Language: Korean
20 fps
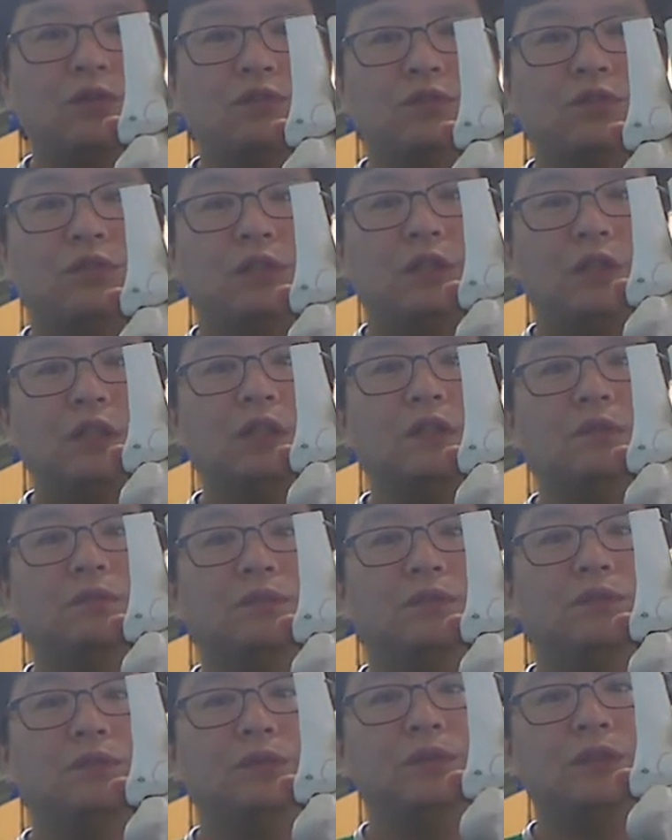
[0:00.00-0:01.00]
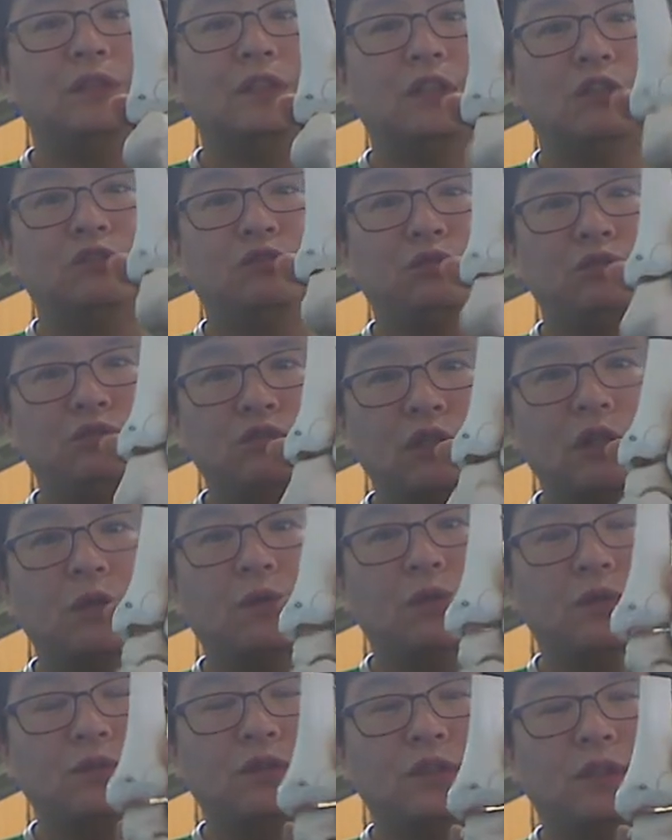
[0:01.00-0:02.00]
수도 있는 부분이 이제 후과
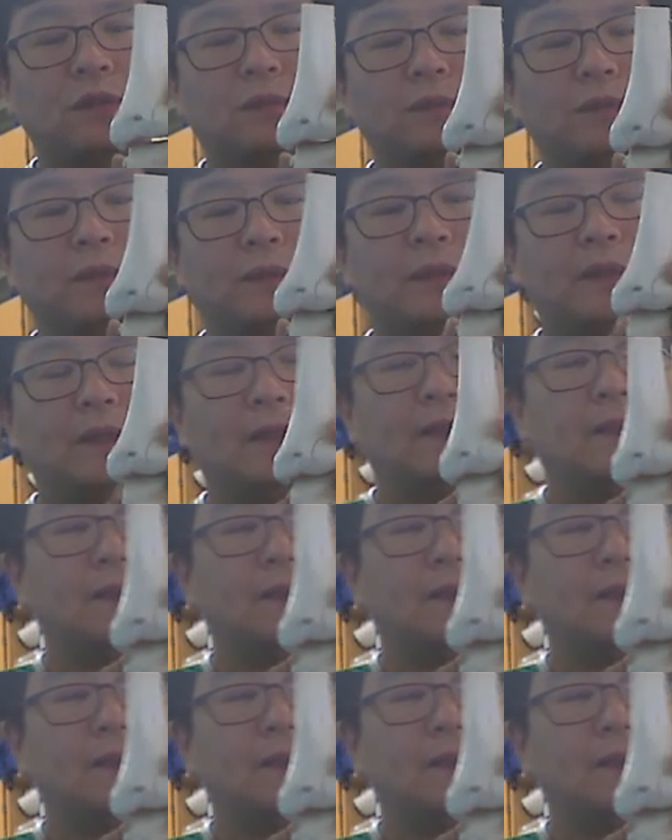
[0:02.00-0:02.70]
골절입니다.